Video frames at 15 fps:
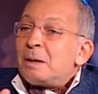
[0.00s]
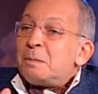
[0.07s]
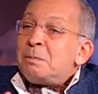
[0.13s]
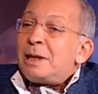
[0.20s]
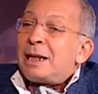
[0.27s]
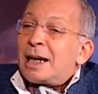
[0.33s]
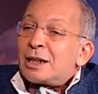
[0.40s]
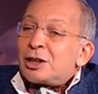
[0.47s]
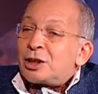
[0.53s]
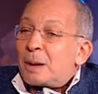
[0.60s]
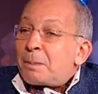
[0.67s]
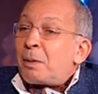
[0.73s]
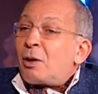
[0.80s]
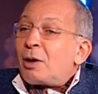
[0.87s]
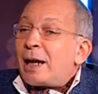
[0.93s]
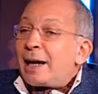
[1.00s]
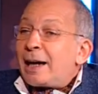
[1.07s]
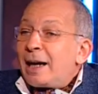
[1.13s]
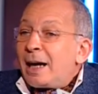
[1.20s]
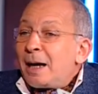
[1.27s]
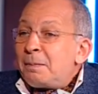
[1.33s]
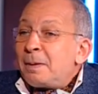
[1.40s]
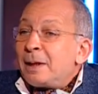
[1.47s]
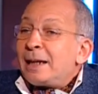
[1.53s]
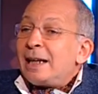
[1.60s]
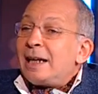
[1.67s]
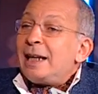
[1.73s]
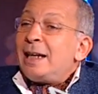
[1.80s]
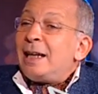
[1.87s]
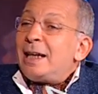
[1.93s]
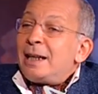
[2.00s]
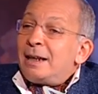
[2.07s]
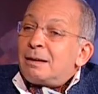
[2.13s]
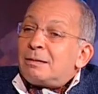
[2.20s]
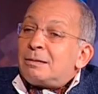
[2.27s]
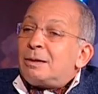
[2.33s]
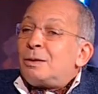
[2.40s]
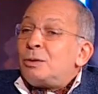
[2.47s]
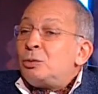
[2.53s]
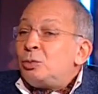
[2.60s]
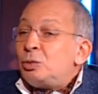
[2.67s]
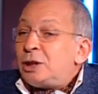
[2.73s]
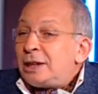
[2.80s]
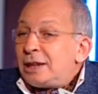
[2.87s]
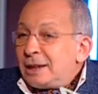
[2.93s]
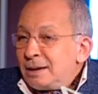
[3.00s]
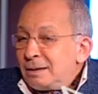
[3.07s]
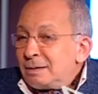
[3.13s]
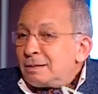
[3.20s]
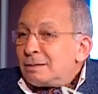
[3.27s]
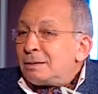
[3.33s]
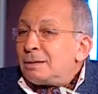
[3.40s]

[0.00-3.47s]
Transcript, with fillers: mais là, j'apprends l'arabe et euh, on nous dit,